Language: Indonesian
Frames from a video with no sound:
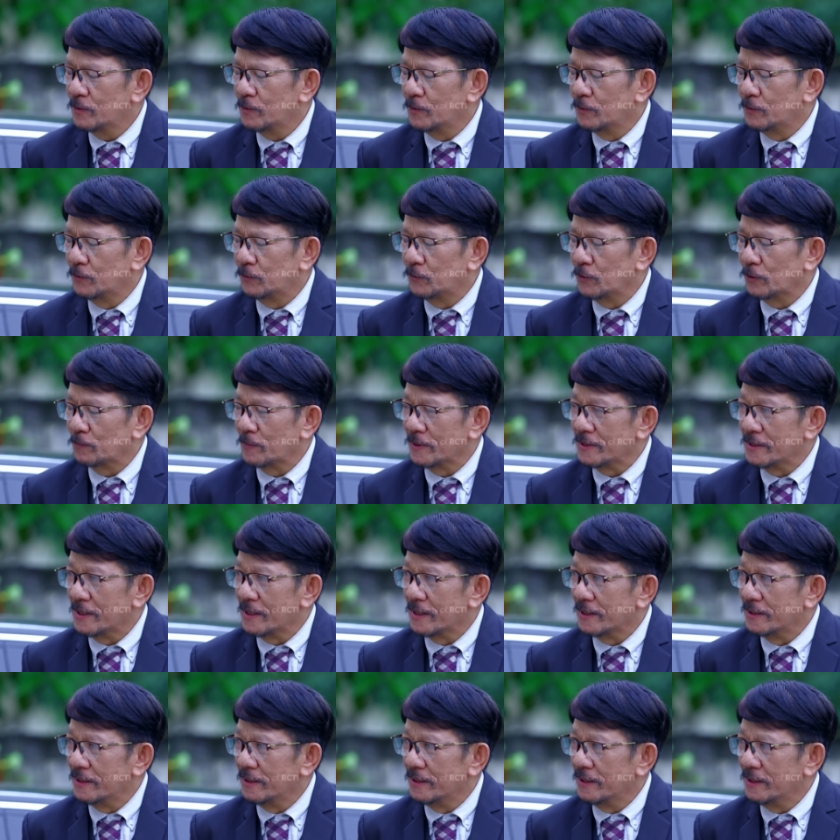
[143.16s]
untuk
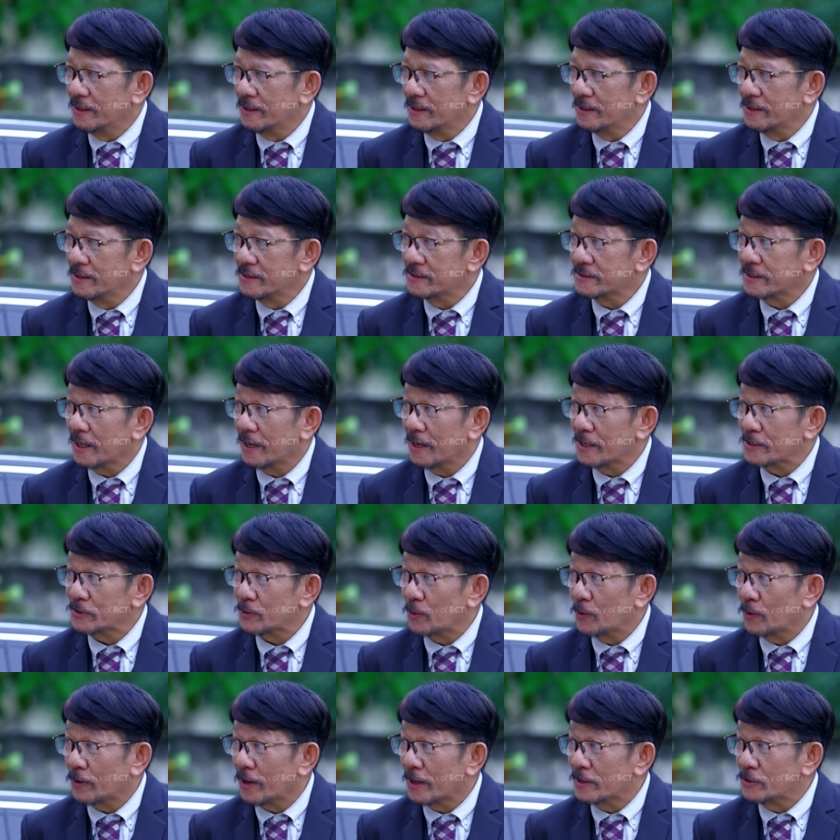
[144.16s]
menjadi salah
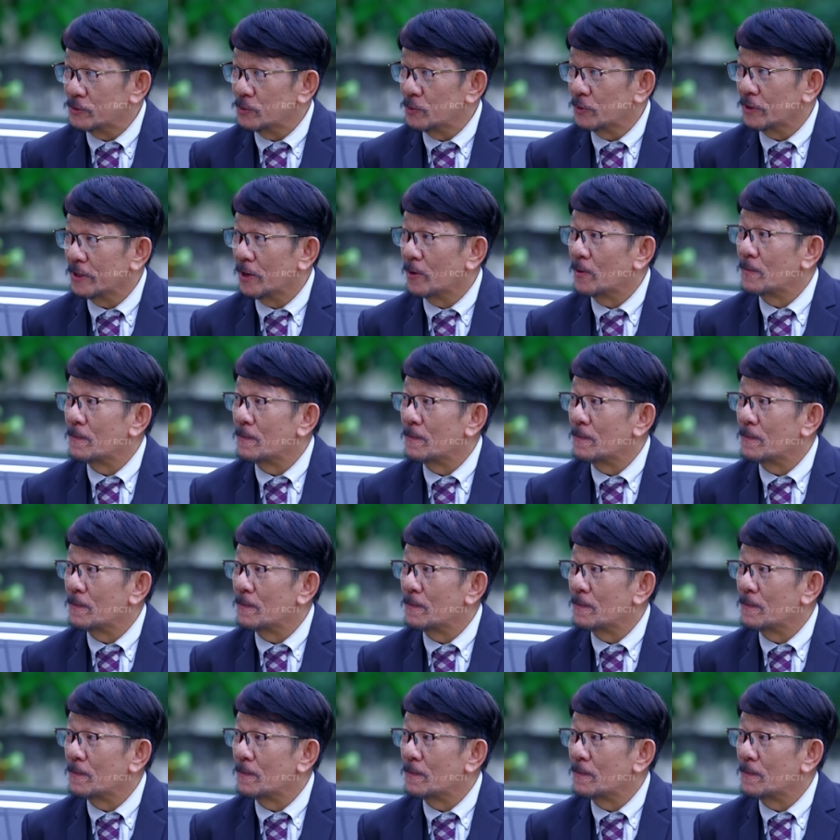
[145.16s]
seorang juri